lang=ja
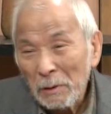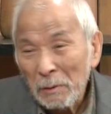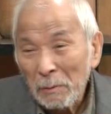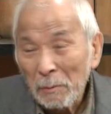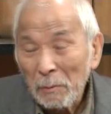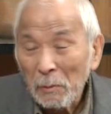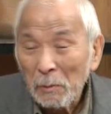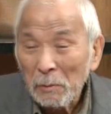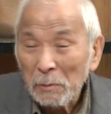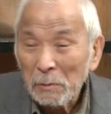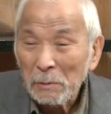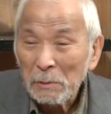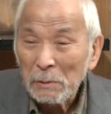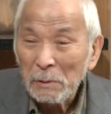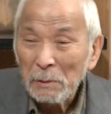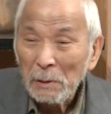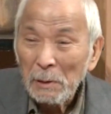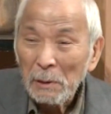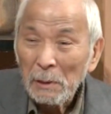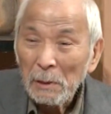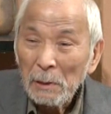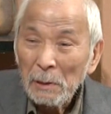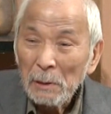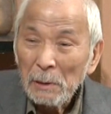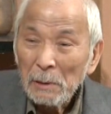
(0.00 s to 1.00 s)
もう
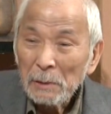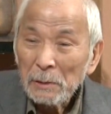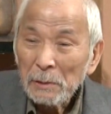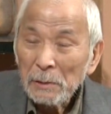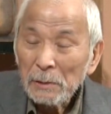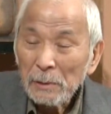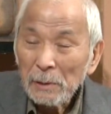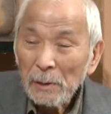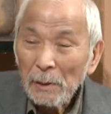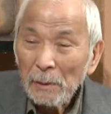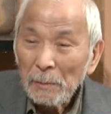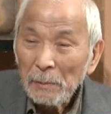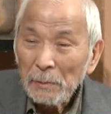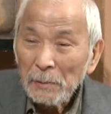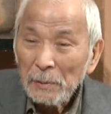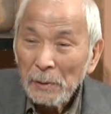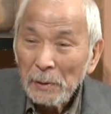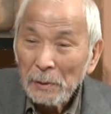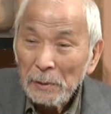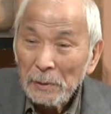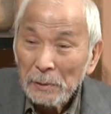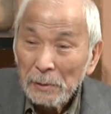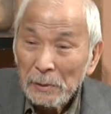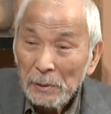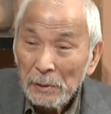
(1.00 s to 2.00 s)
調べたり
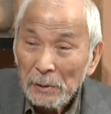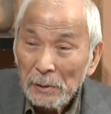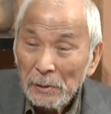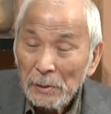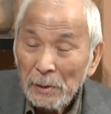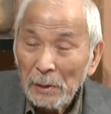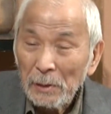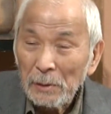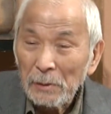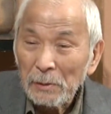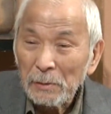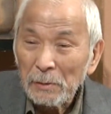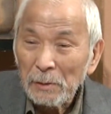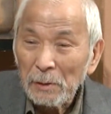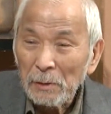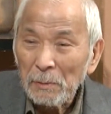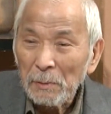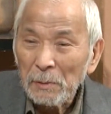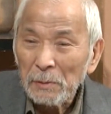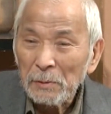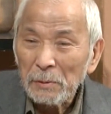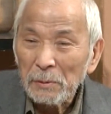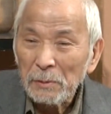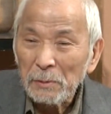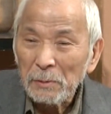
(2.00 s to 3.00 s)
聞いたりすれば
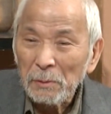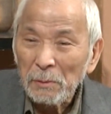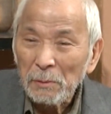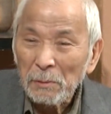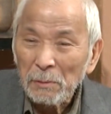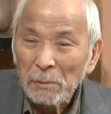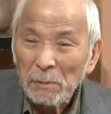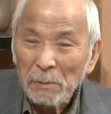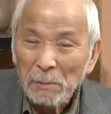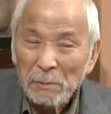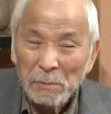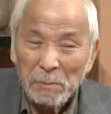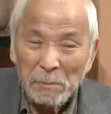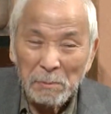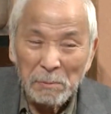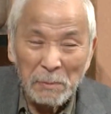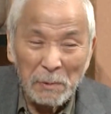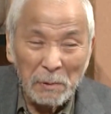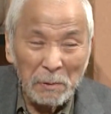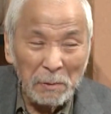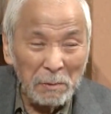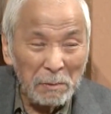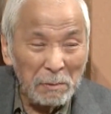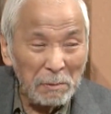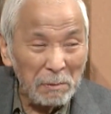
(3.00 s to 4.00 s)
するほど今
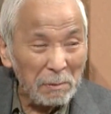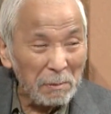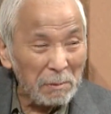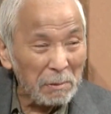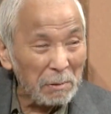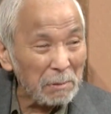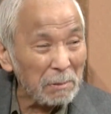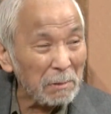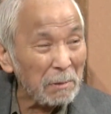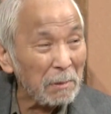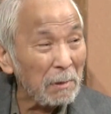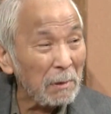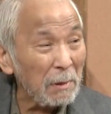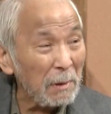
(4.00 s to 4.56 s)
この